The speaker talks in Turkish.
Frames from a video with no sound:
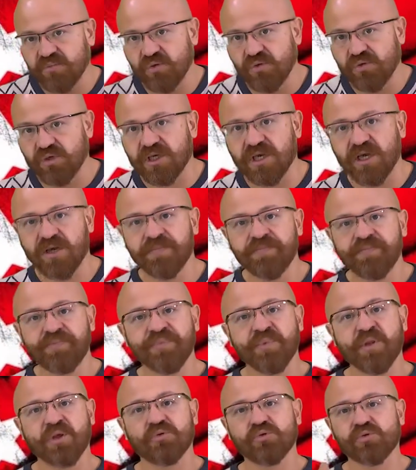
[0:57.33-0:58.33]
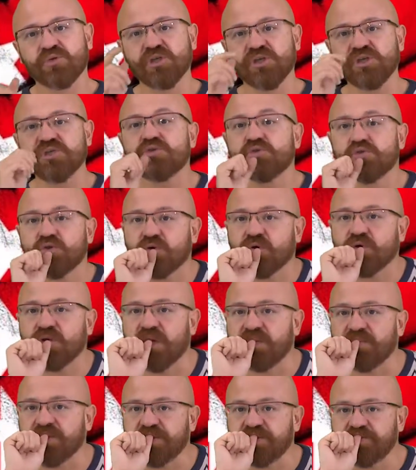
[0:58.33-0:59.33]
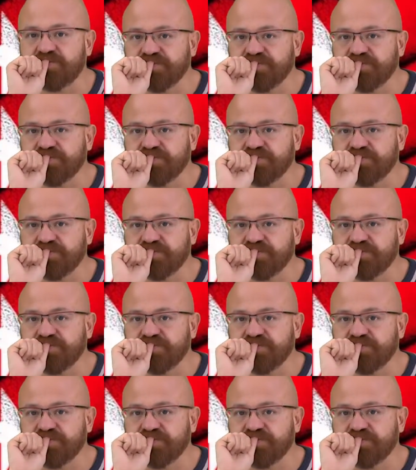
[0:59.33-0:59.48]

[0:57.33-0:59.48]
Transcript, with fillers: bir ülke Rusya için çok önemli.